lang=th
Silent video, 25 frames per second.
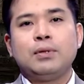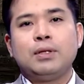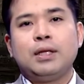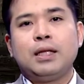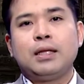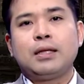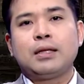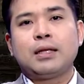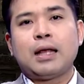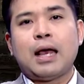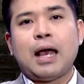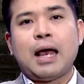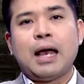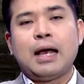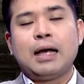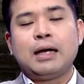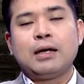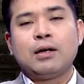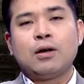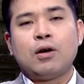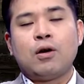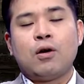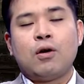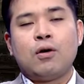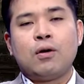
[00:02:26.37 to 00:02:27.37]
ทิศทาง
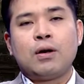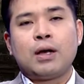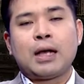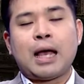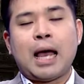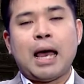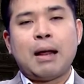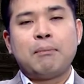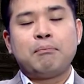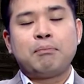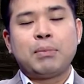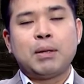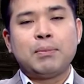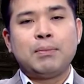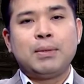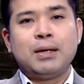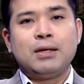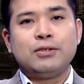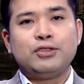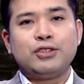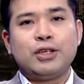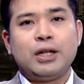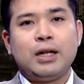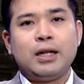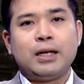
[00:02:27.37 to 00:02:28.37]
ของการประเมิ
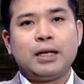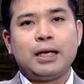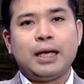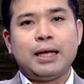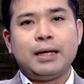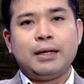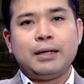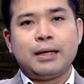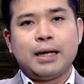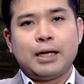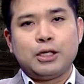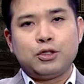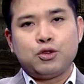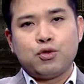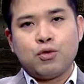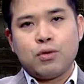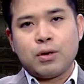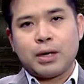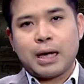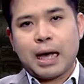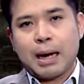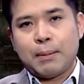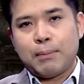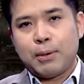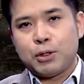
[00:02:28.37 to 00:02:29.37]
นเศรษฐกิจในช่วง
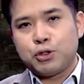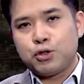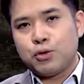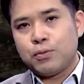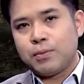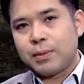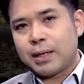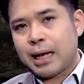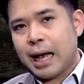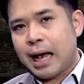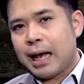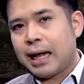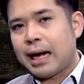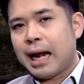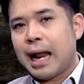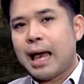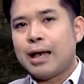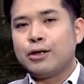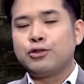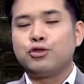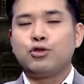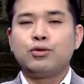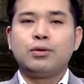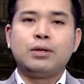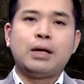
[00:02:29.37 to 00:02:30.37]
การประชุมครั้งหลั
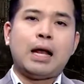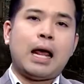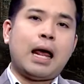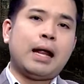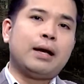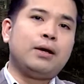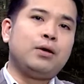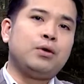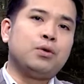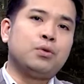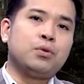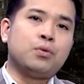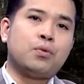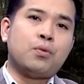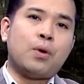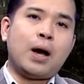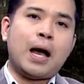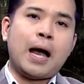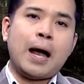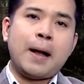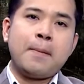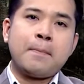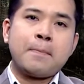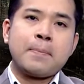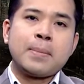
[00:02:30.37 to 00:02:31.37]
งสุดนั้นดูว่า